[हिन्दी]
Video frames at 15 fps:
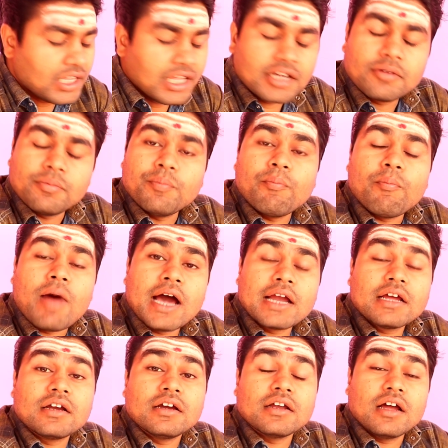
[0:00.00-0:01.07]
एक
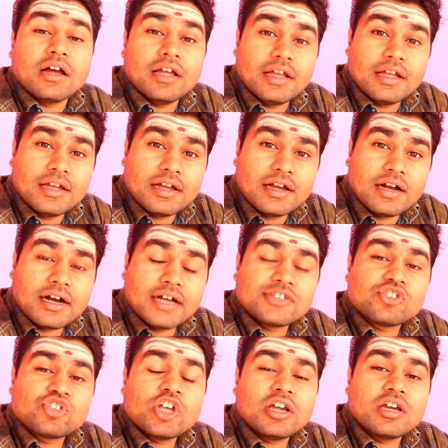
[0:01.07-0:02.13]
मारक ग्रह है
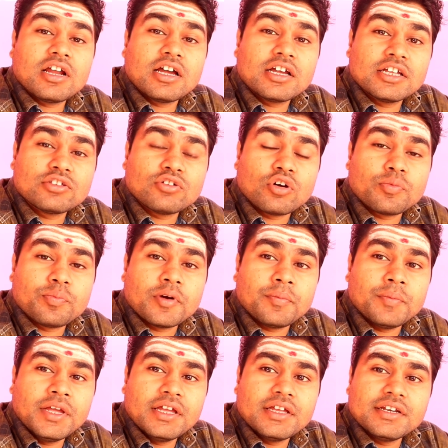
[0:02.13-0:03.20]
अच्छे ग्रह के तौर
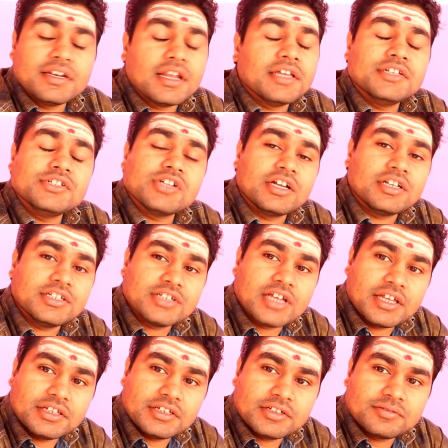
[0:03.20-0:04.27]
पर में नहीं जाने
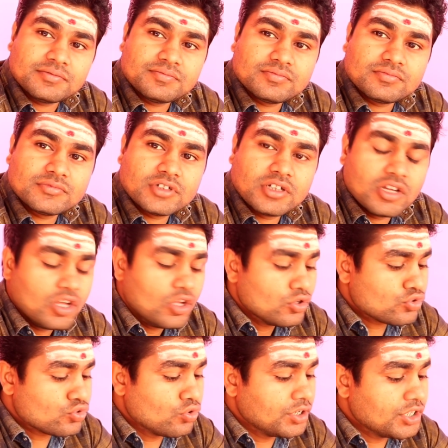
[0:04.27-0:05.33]
जाएंगे
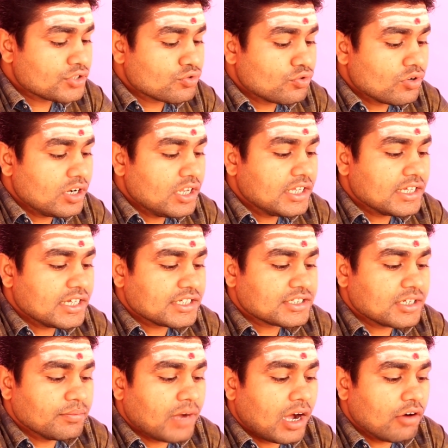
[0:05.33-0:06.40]
सूर्य इस कुंडली के
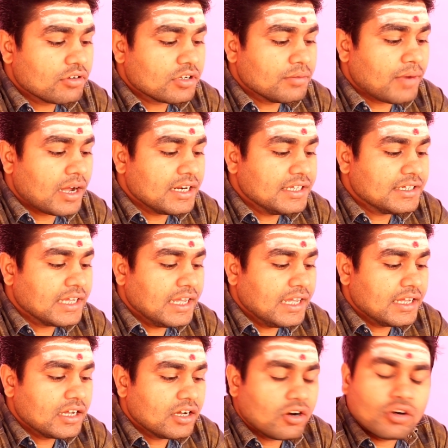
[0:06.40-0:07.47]
अष्टम भाव के मालिक
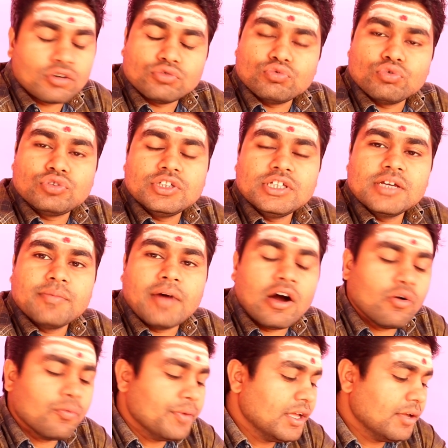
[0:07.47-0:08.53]
हैं और द्वितीय
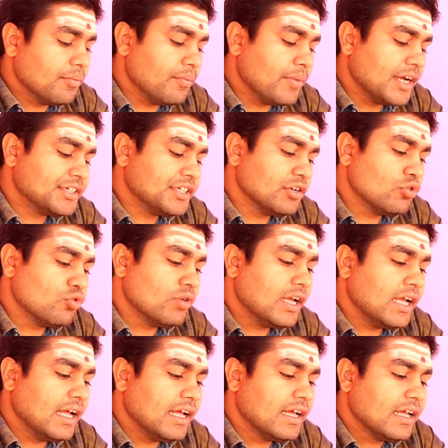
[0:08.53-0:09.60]
भाव में बैठे
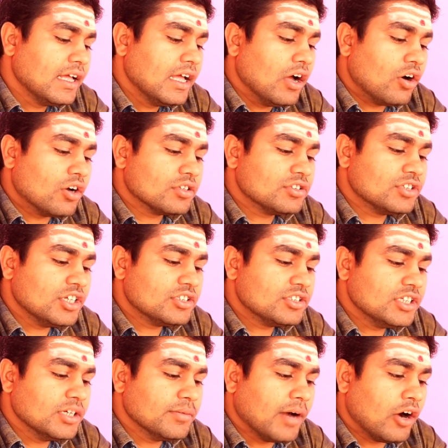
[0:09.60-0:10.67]
हुए हैं और
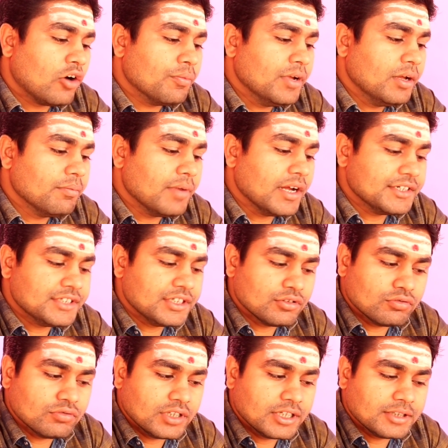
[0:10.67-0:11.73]
तृतीय भाव में बैठे
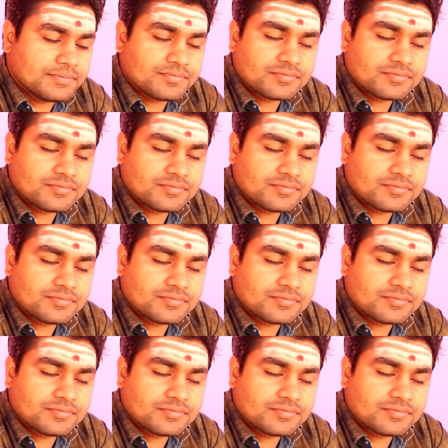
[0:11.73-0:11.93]
हुए